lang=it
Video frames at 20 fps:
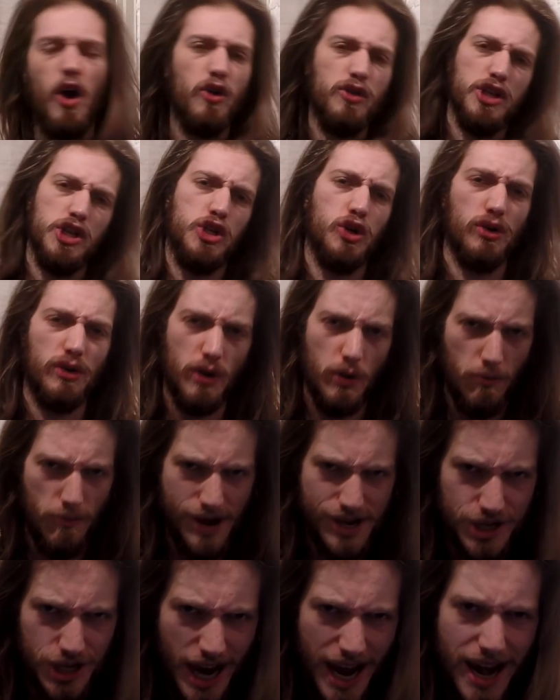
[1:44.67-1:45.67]
Ogni giorno è un
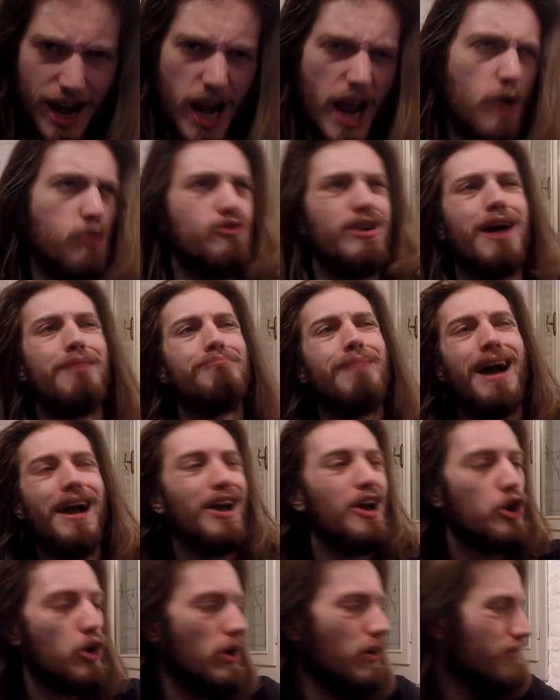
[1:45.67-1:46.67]
macello, è una
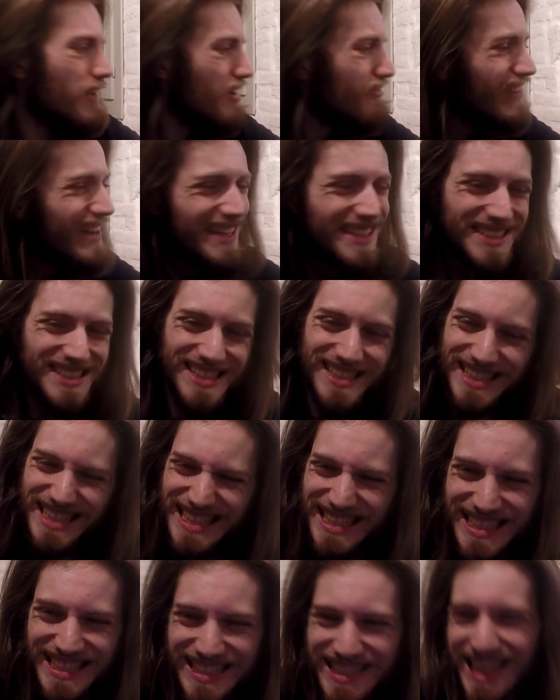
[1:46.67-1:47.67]
mangrovia. Farsi
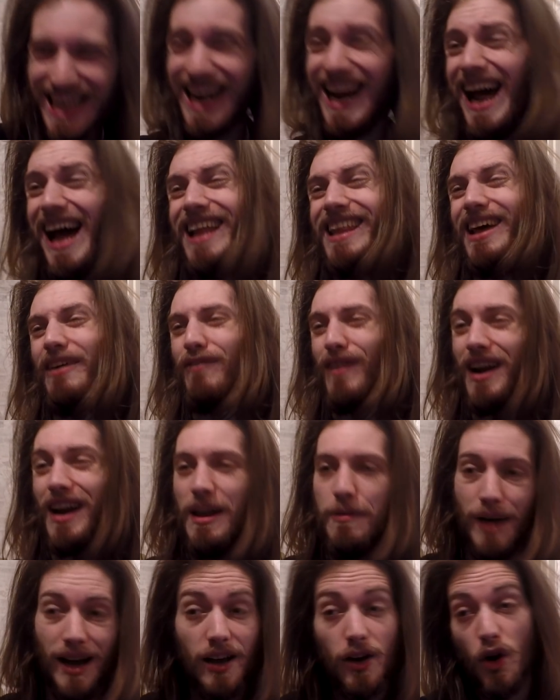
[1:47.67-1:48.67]
strada fra
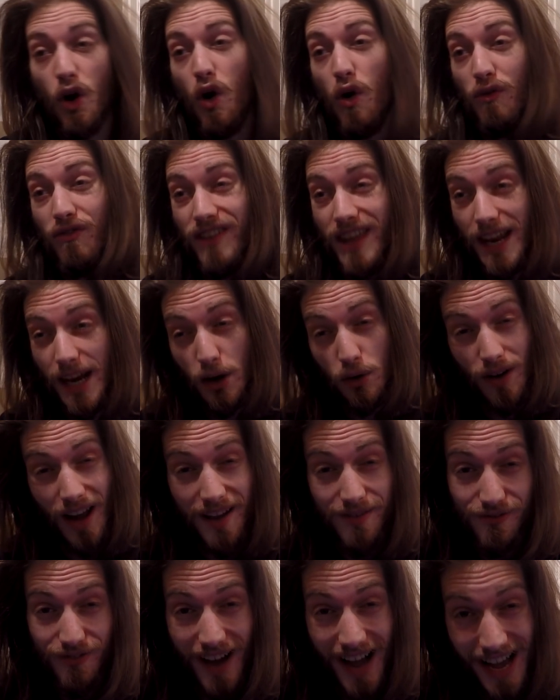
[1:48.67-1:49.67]
le mangrovie non è
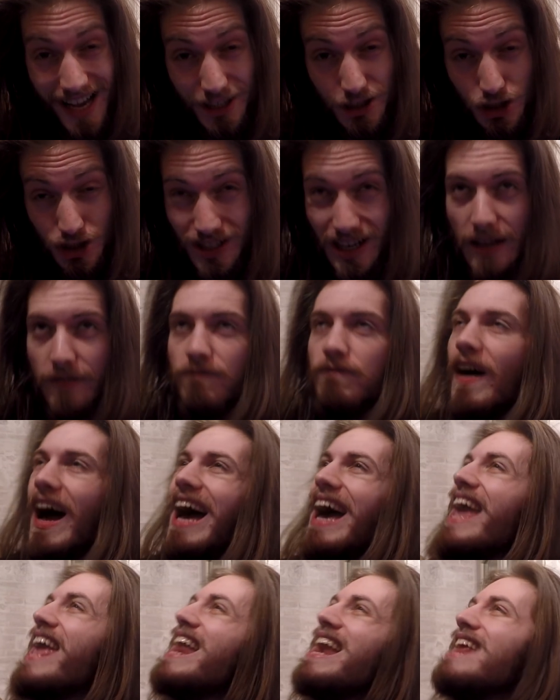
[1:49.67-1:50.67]
facile.
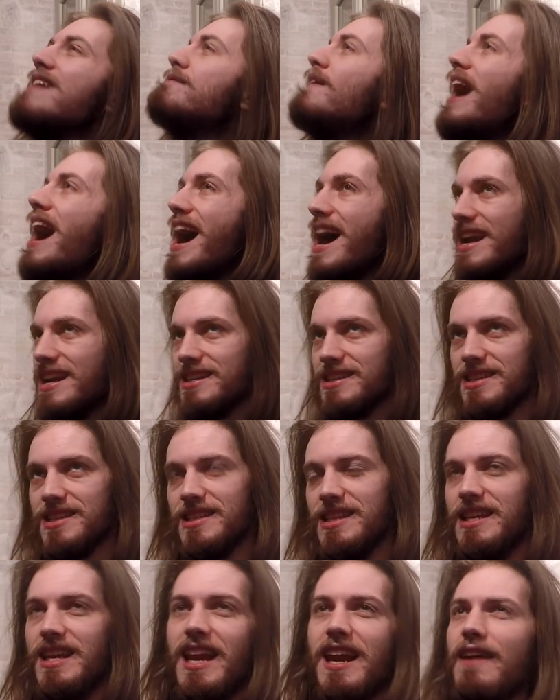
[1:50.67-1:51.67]
Fa
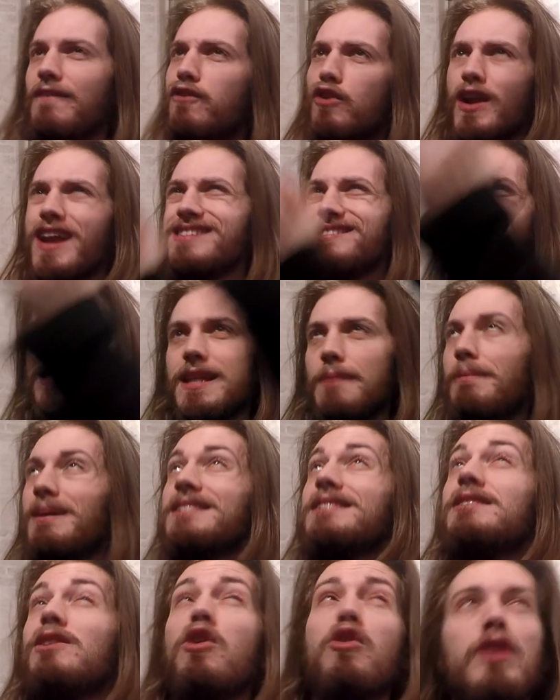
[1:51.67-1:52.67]
elevarsi nella foresta
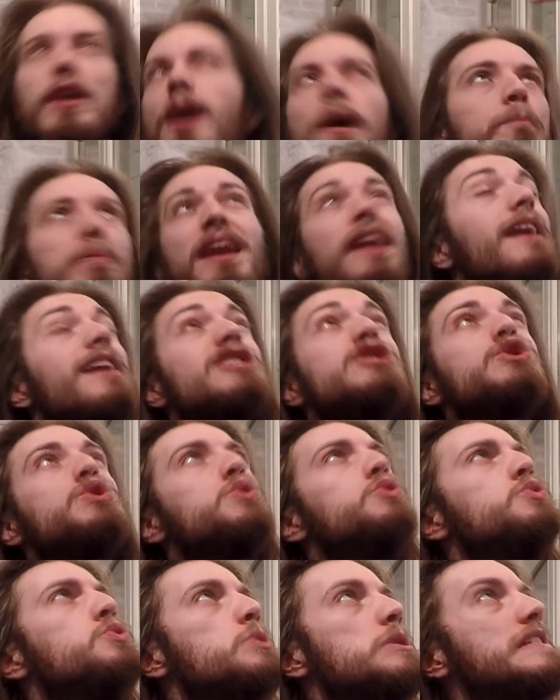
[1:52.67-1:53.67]
amazzonica per
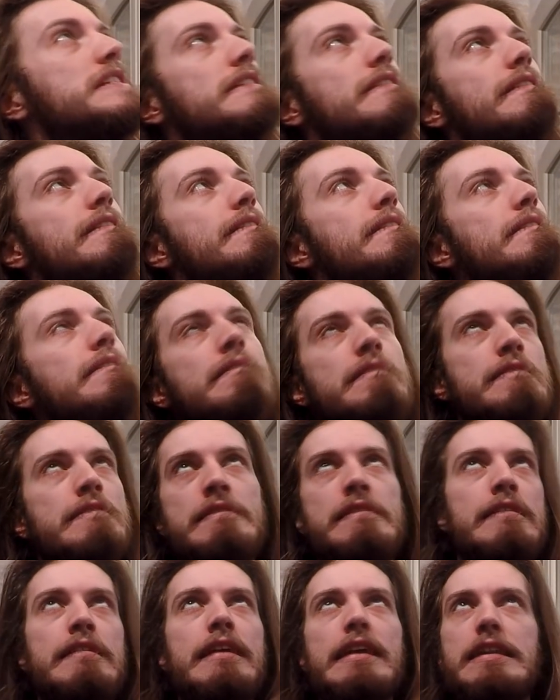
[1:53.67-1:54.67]
raggiungere
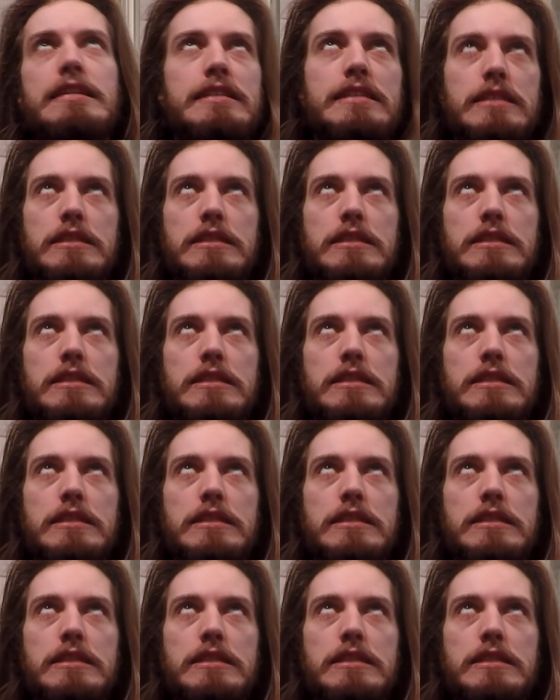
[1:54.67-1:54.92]
il